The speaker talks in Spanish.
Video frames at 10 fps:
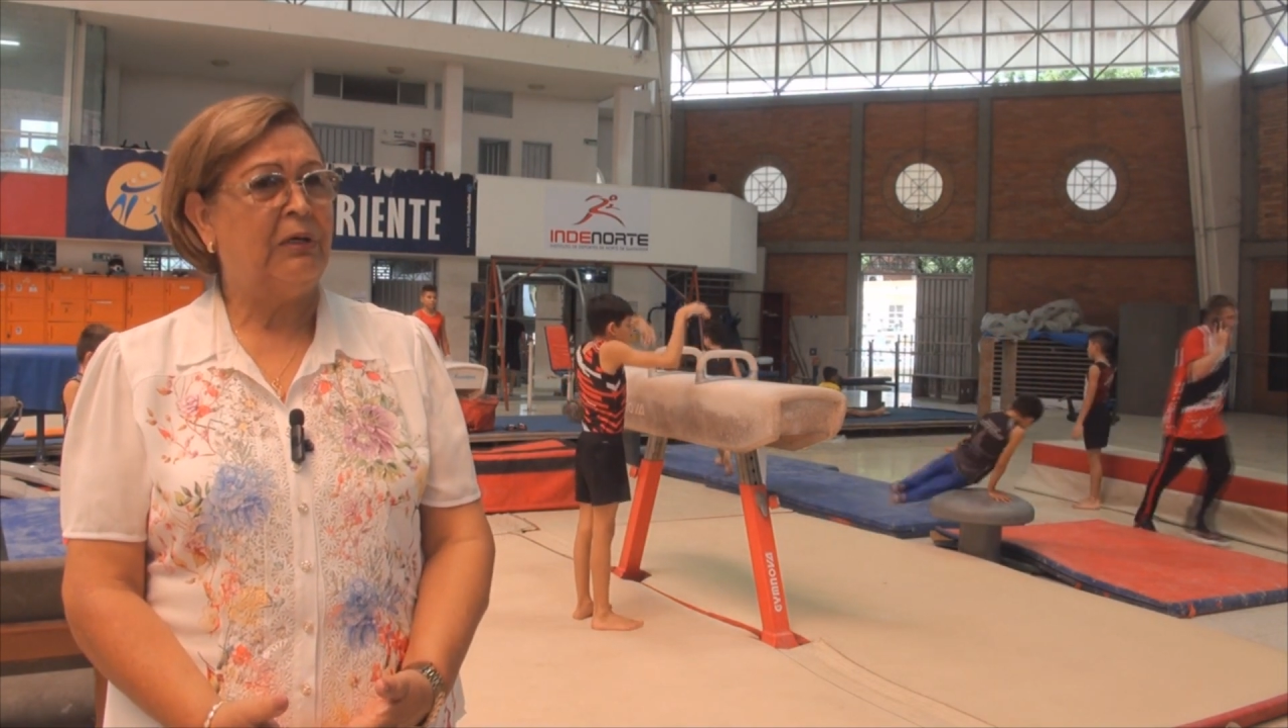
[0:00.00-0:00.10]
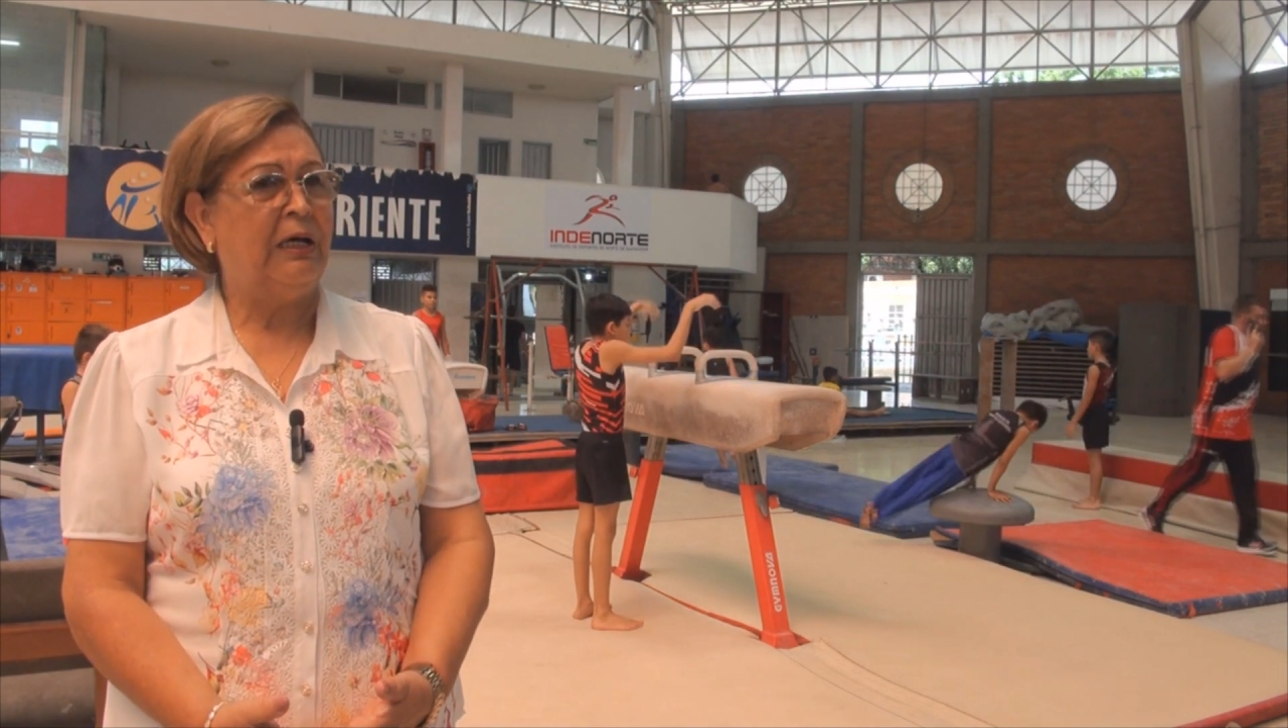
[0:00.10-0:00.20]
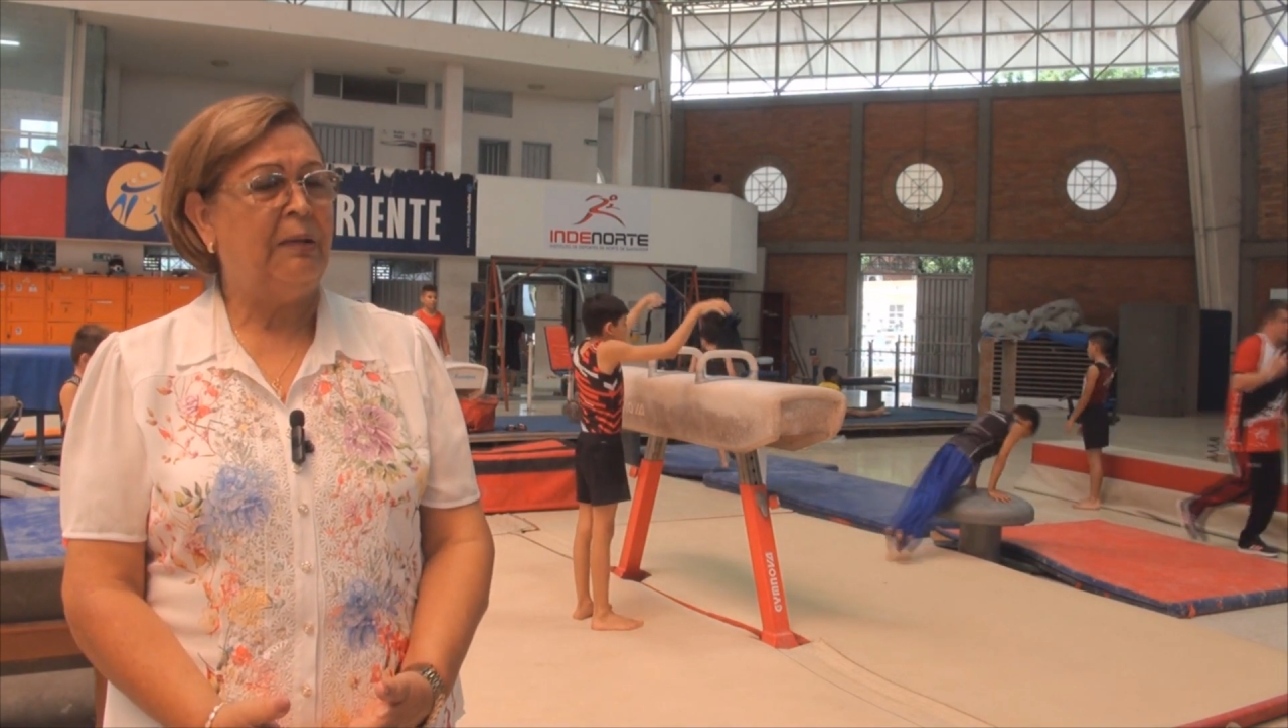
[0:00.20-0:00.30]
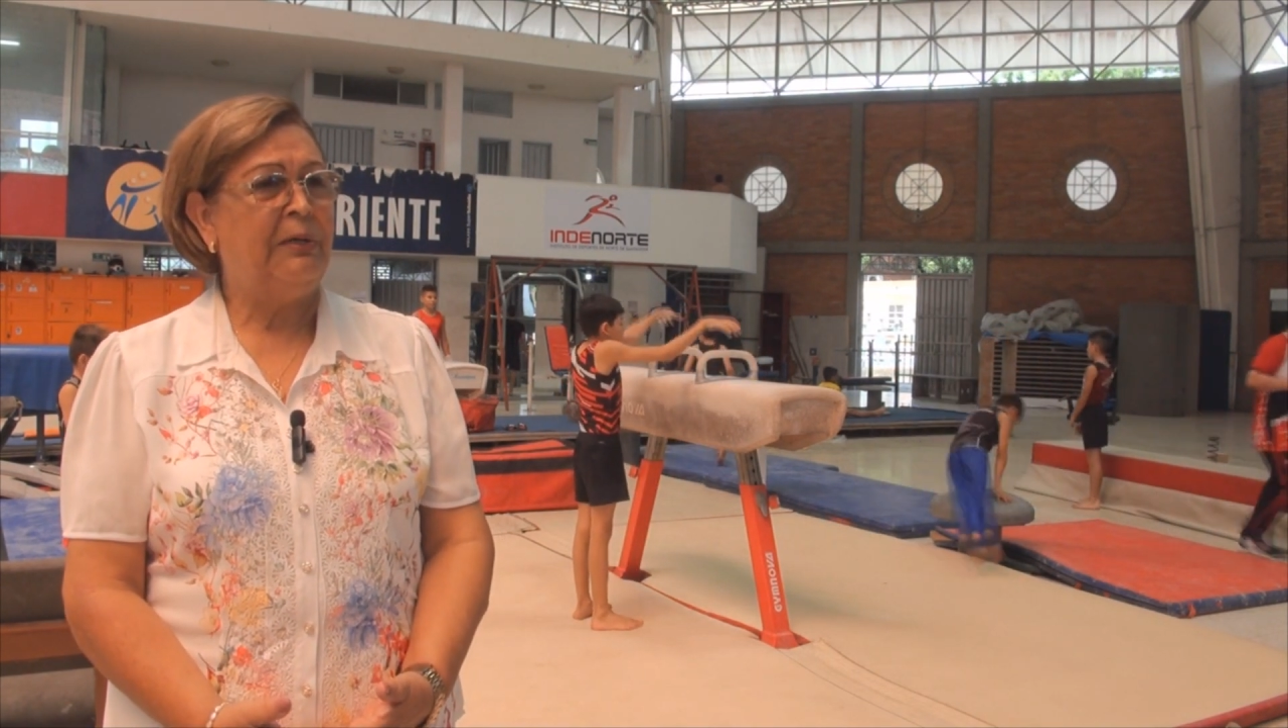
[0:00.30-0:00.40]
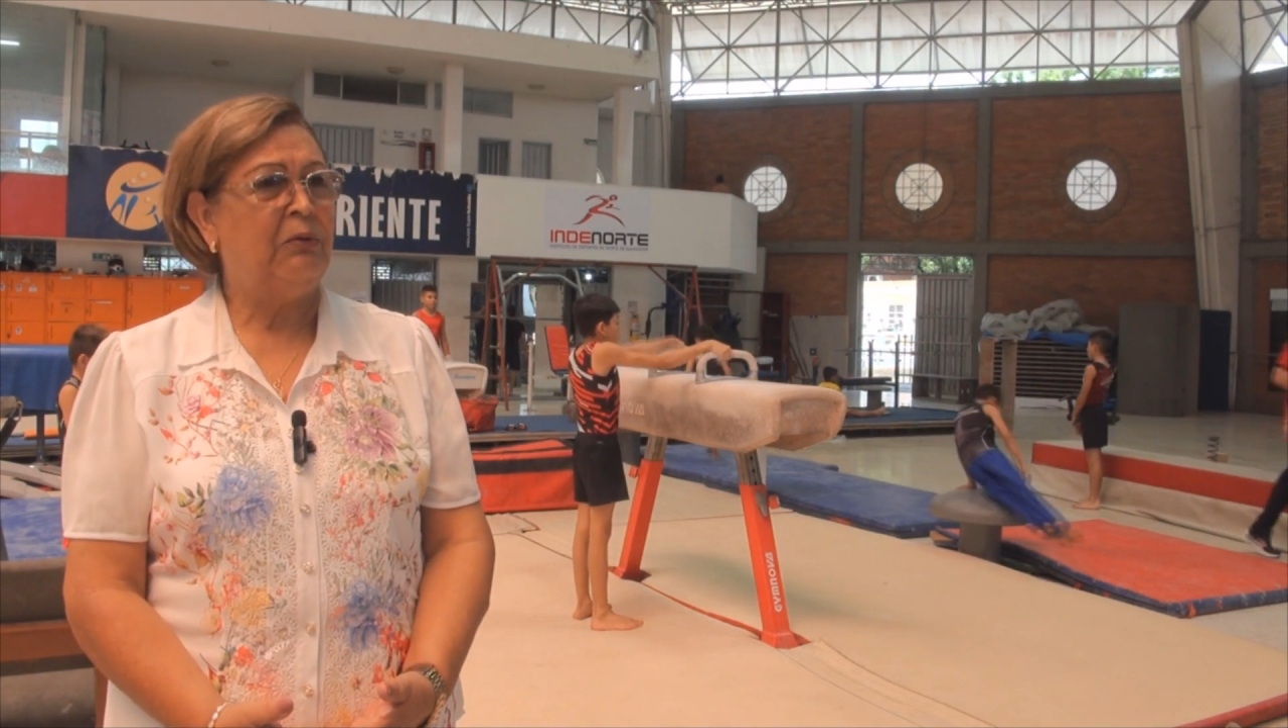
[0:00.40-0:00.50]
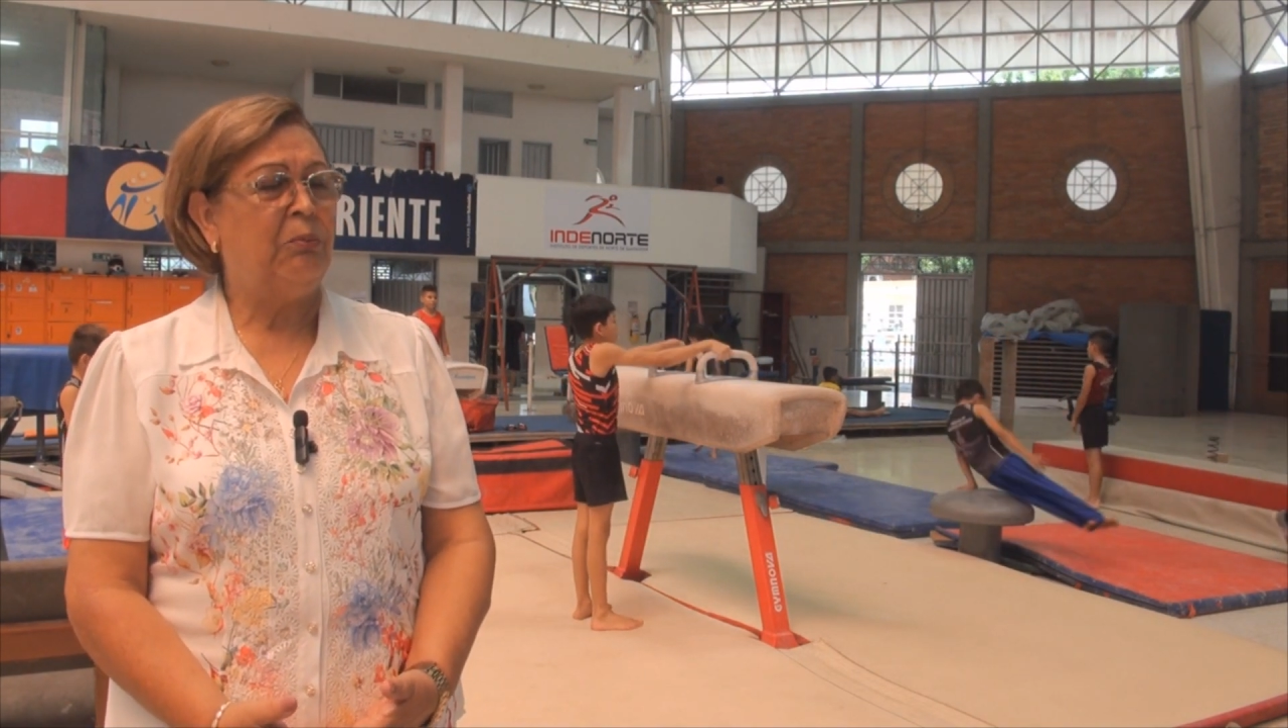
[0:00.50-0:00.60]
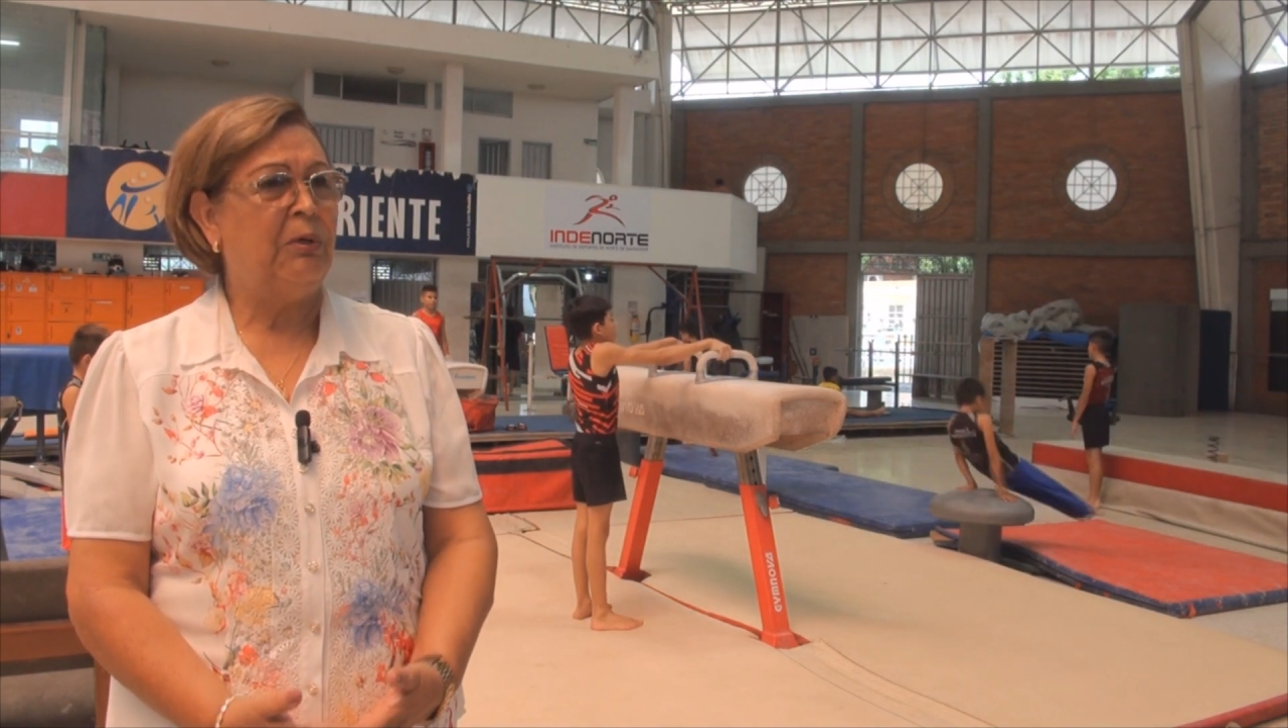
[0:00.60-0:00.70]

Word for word: académico.